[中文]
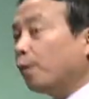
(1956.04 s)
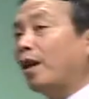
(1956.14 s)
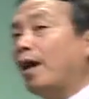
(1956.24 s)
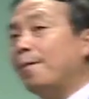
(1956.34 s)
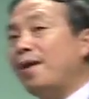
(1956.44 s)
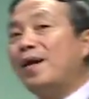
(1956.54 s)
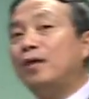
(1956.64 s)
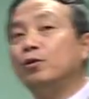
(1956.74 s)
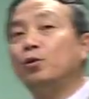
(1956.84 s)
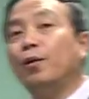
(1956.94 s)
回来，没卖
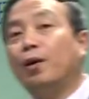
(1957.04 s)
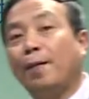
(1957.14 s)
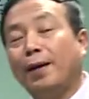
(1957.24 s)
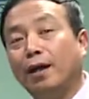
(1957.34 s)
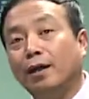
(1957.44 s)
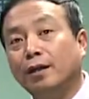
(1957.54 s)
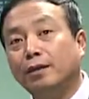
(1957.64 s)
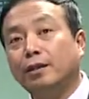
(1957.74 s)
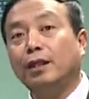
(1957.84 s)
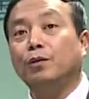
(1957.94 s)
出去退回来呗，
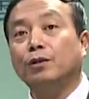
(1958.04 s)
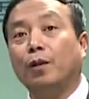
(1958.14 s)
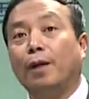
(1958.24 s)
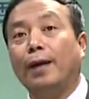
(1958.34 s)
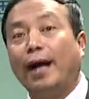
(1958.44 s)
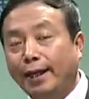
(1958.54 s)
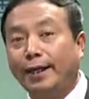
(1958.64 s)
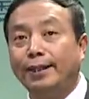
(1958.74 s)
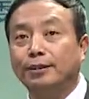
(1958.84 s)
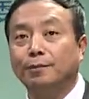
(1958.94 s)
这一种情况吧？还
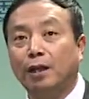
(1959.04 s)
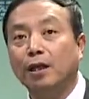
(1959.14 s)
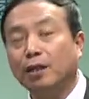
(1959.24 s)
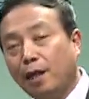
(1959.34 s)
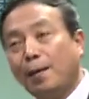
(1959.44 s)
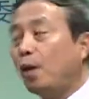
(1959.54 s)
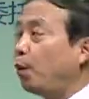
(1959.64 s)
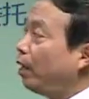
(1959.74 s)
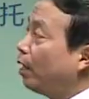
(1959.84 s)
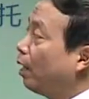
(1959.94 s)
可以怎么着？你卖
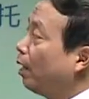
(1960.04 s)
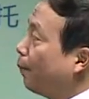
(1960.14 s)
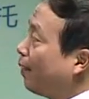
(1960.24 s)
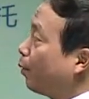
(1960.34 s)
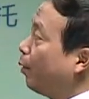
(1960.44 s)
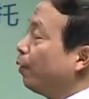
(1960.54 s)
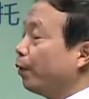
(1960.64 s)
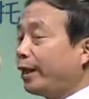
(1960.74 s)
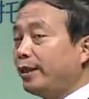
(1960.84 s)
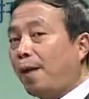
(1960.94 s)
亏了，卖亏了
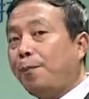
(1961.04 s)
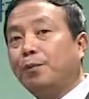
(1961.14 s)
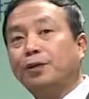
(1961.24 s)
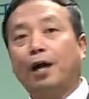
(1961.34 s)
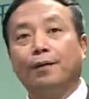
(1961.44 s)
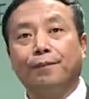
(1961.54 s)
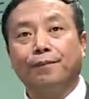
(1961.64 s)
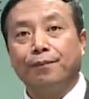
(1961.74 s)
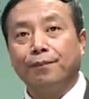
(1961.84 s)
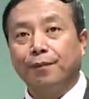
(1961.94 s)
我给你点补偿。
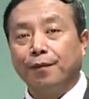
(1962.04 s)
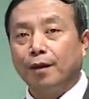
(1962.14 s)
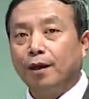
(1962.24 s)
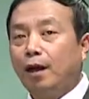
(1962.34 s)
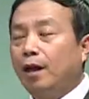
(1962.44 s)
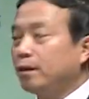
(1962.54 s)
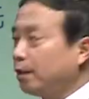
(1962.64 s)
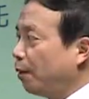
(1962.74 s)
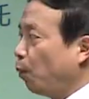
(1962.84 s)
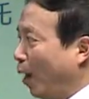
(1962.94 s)
好了，那
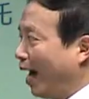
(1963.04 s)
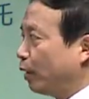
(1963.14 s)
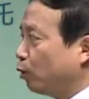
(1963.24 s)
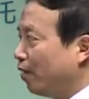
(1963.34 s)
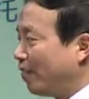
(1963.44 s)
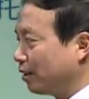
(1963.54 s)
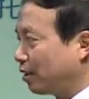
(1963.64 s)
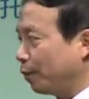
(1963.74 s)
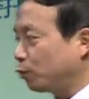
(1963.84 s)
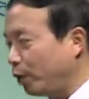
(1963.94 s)
么委托方
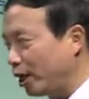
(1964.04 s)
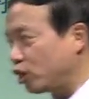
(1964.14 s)
怎么处理？